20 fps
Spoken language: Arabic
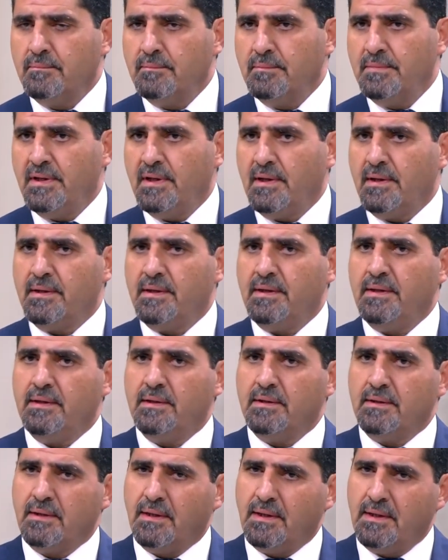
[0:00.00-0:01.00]

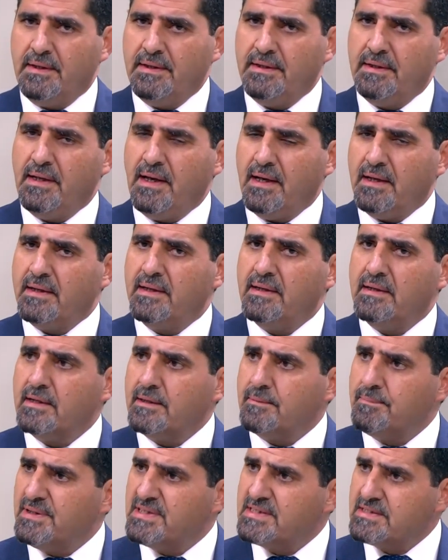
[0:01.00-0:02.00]
يعني خليني احكي
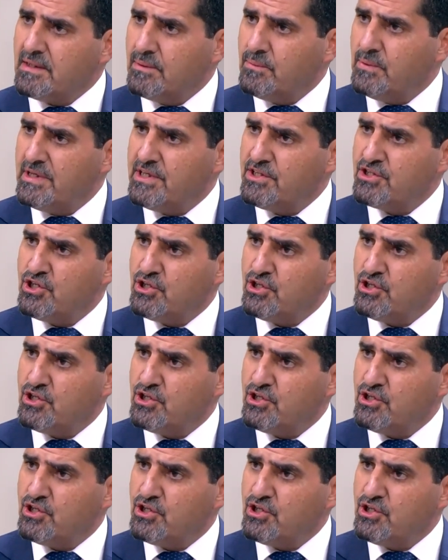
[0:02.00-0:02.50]
لك بس اول